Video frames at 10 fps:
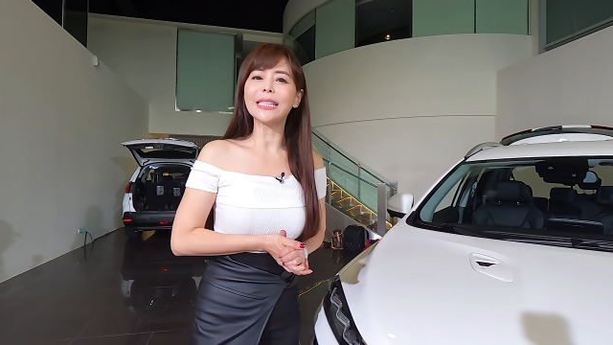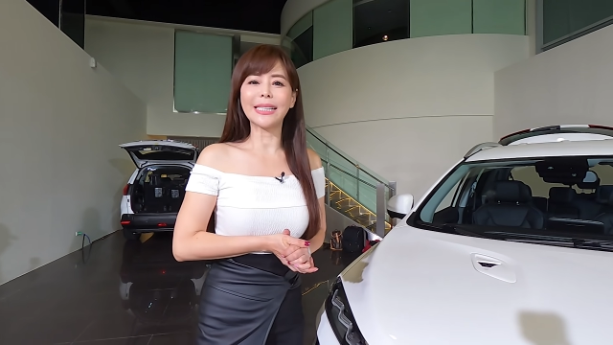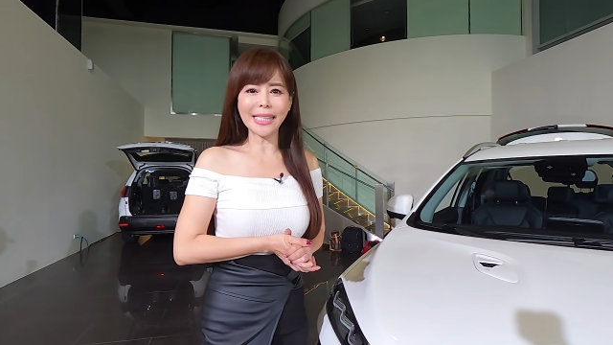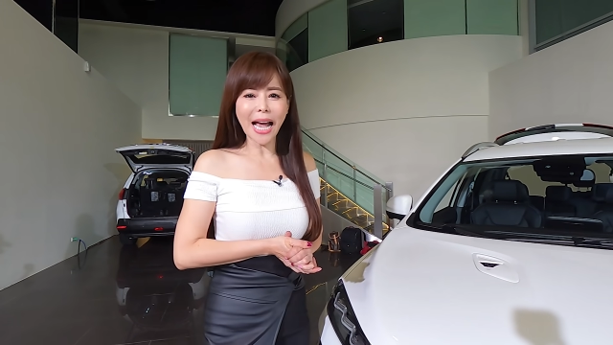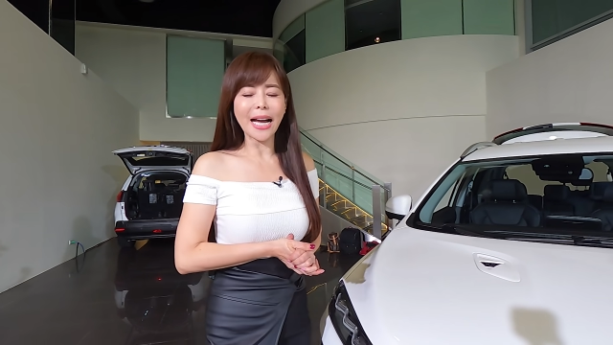的
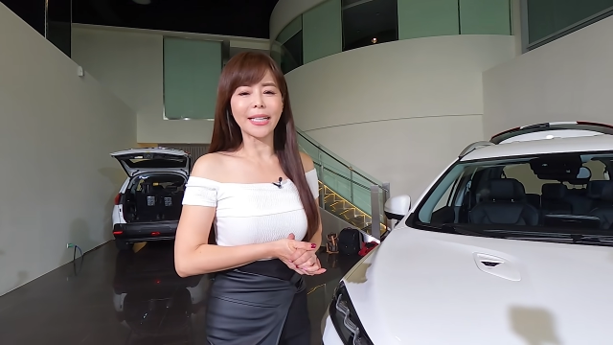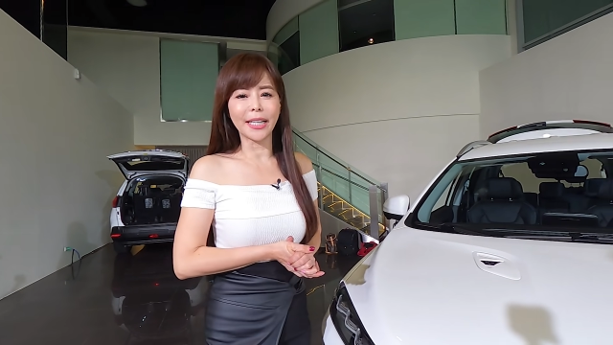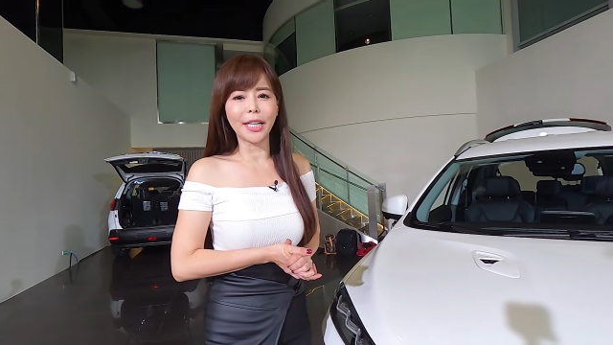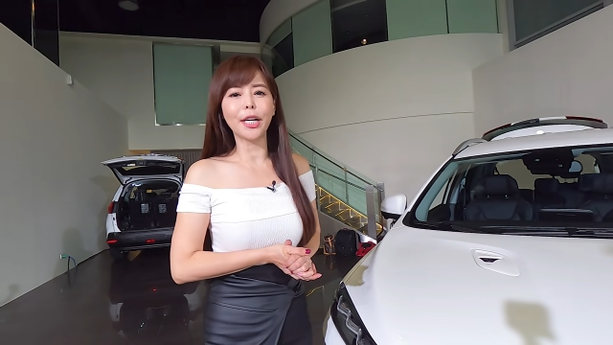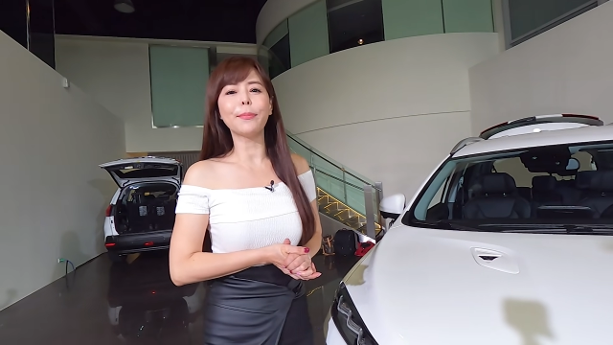价
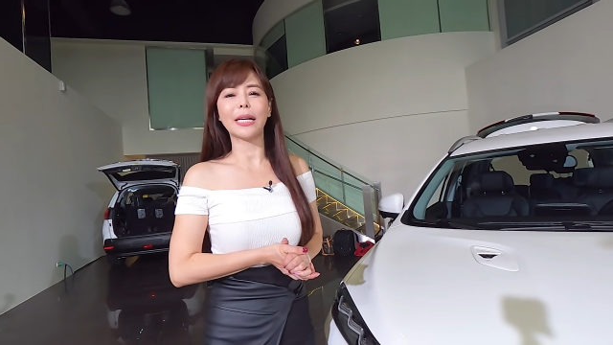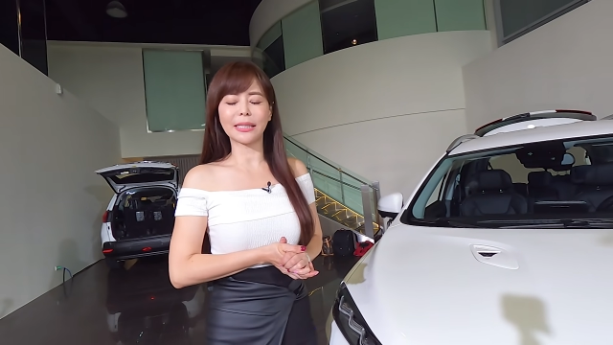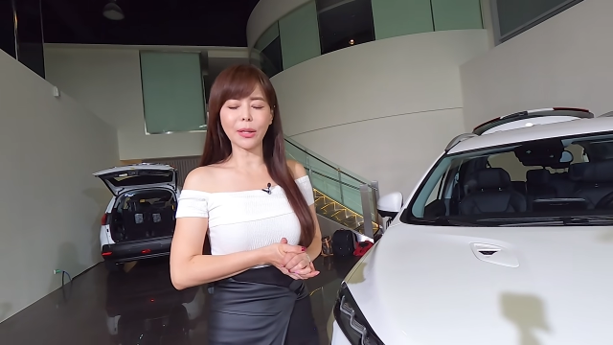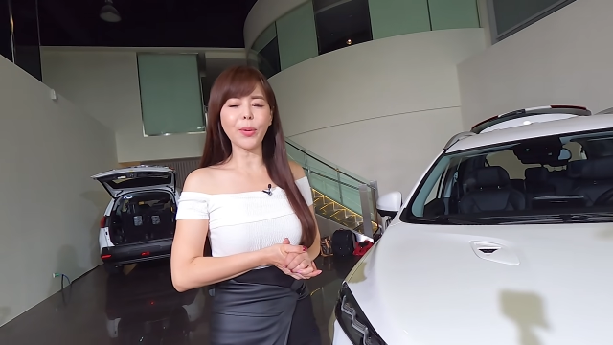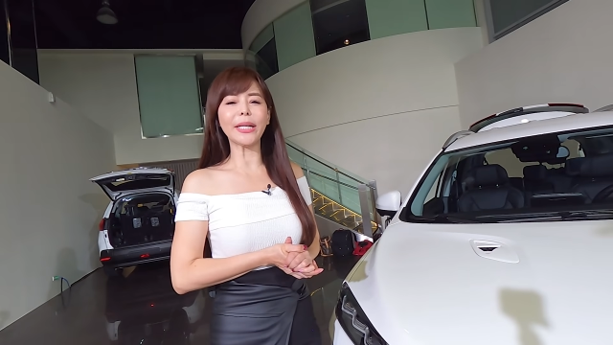格，马
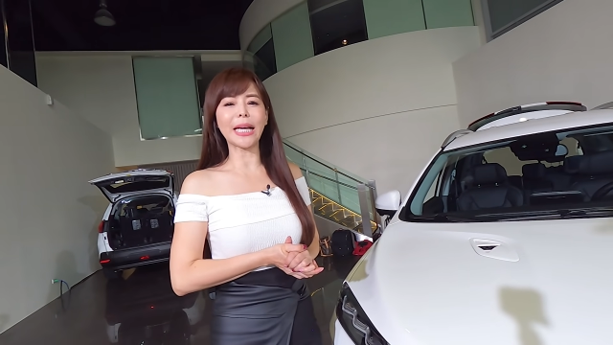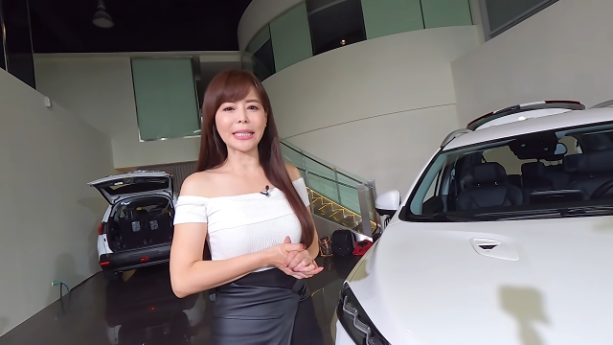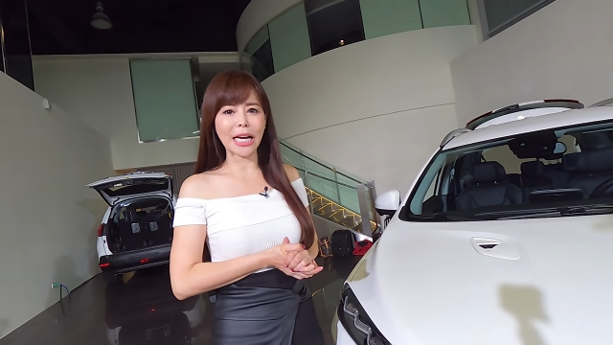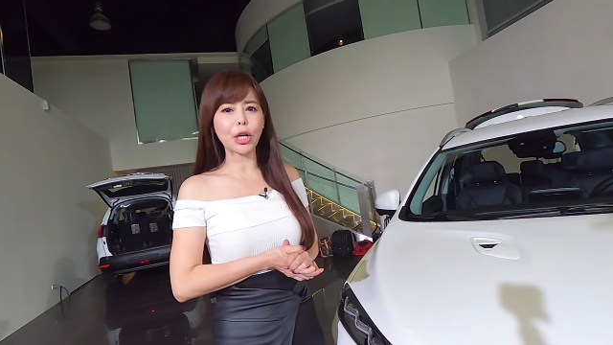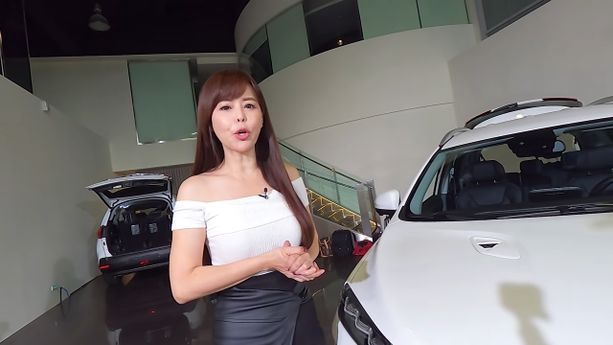上为大
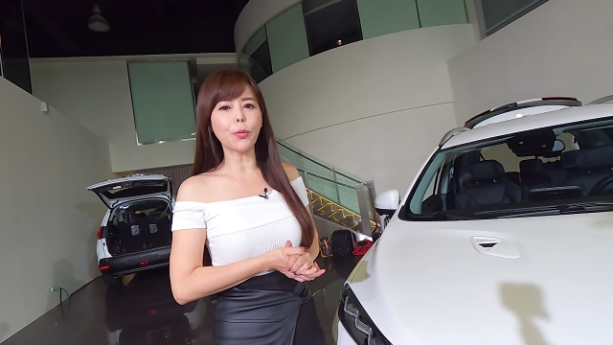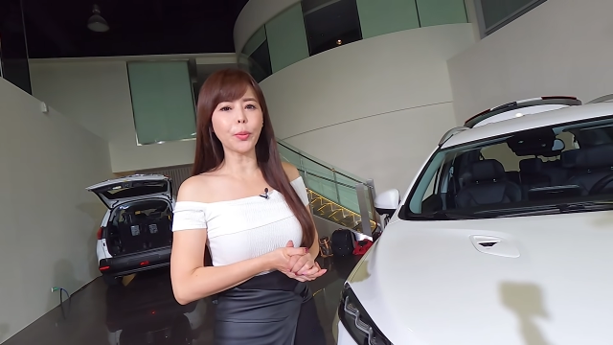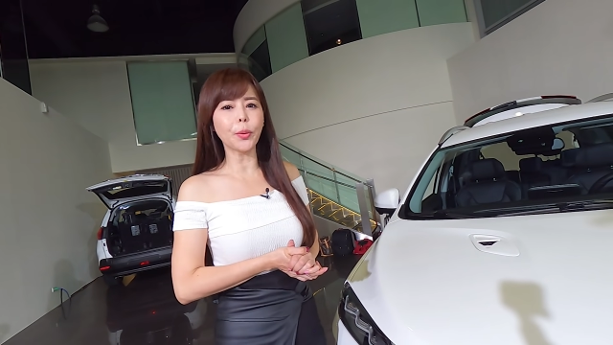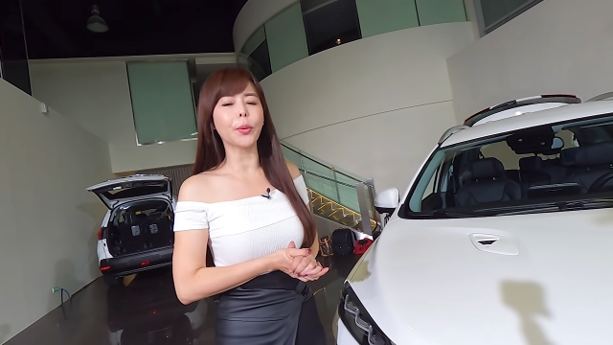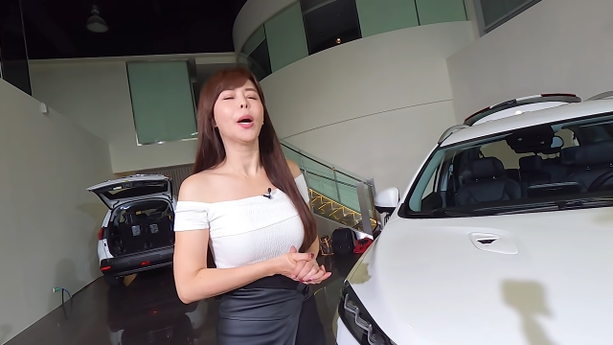家公
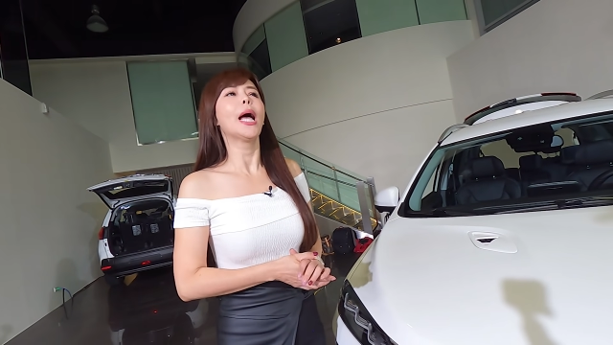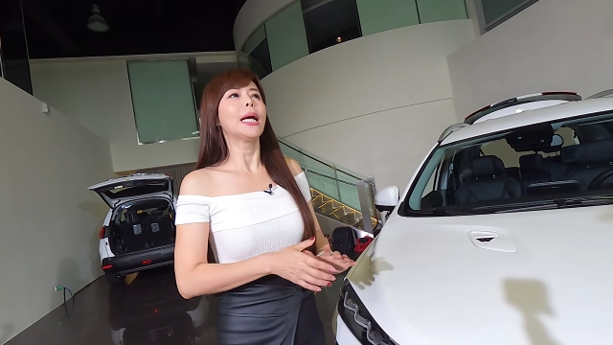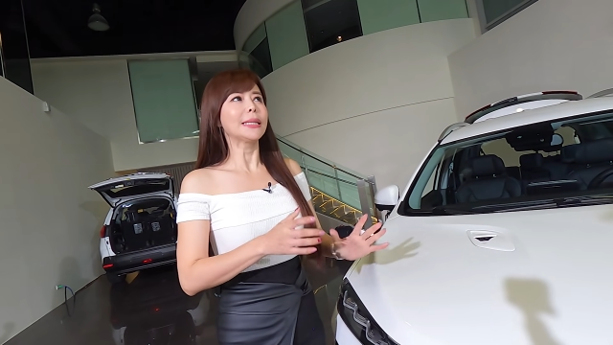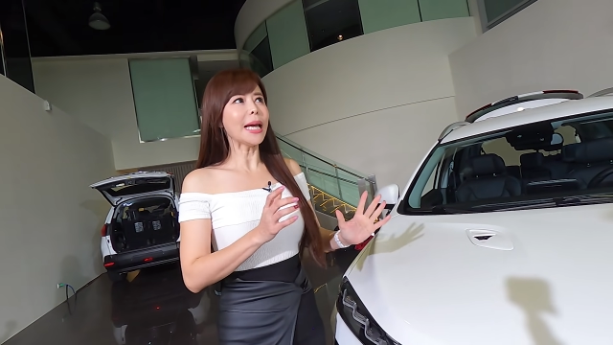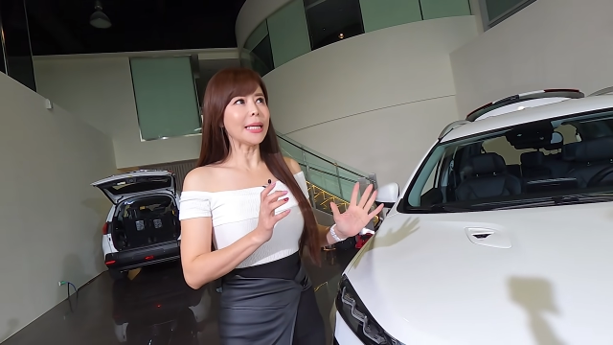布。
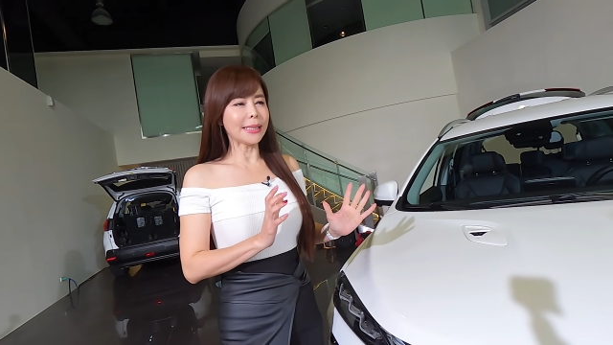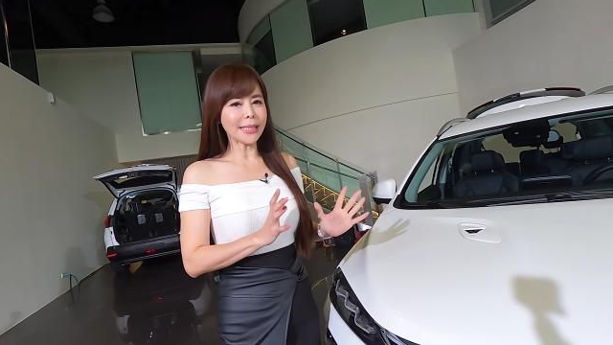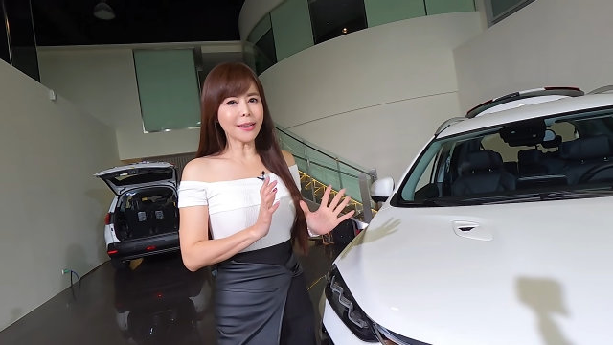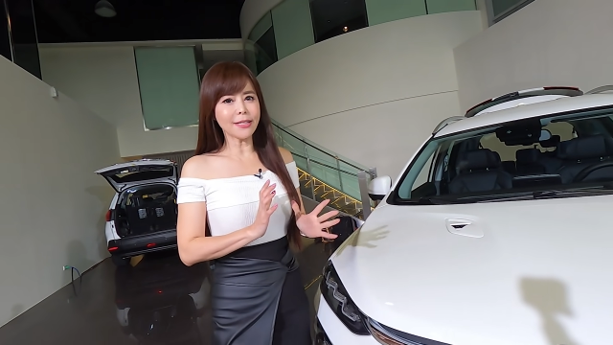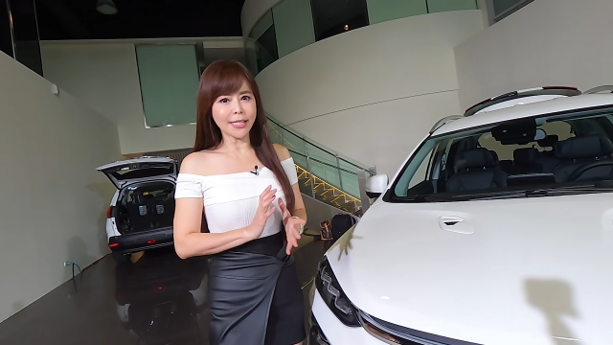在七
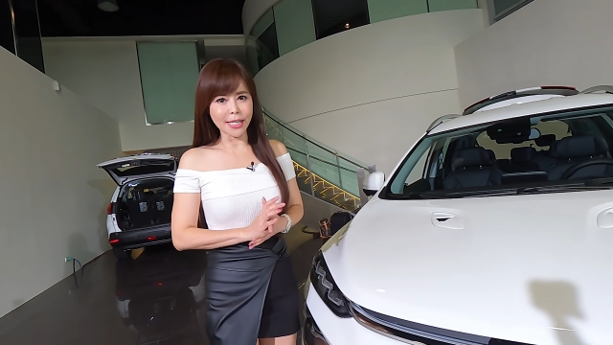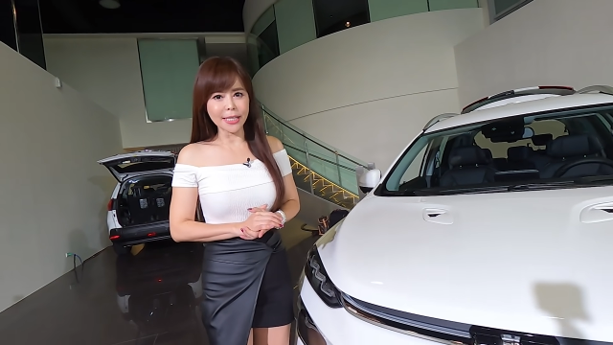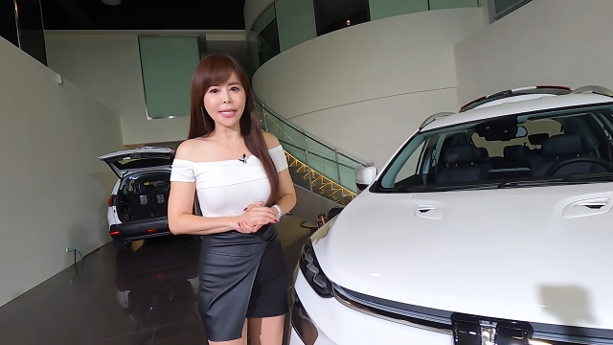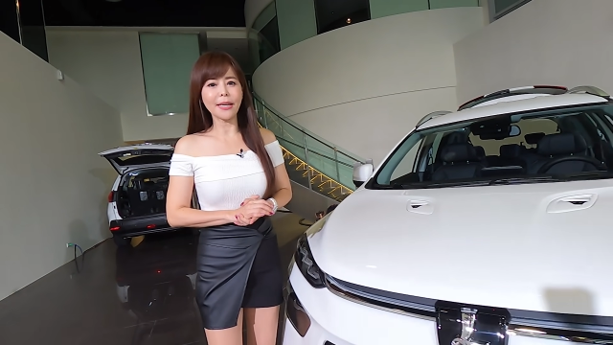人旗